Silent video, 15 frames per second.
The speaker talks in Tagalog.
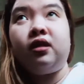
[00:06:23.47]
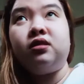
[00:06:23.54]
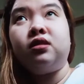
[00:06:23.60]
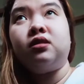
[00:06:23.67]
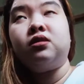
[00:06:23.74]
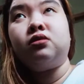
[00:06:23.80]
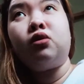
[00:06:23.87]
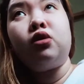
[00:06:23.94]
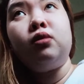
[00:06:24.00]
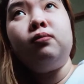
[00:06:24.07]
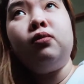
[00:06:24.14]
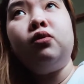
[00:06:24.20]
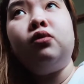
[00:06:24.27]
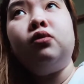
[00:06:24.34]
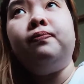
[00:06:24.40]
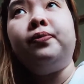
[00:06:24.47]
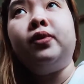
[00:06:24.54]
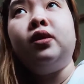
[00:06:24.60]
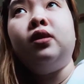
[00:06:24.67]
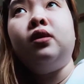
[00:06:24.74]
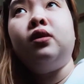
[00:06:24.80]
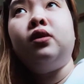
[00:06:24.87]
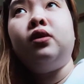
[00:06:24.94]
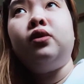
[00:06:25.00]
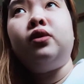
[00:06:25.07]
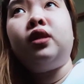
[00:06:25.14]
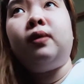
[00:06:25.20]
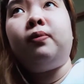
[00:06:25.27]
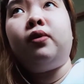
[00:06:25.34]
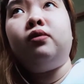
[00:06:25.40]
sa store mo, yung
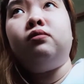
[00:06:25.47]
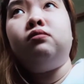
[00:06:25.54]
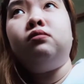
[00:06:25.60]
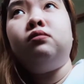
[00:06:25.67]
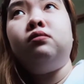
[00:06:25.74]
tipong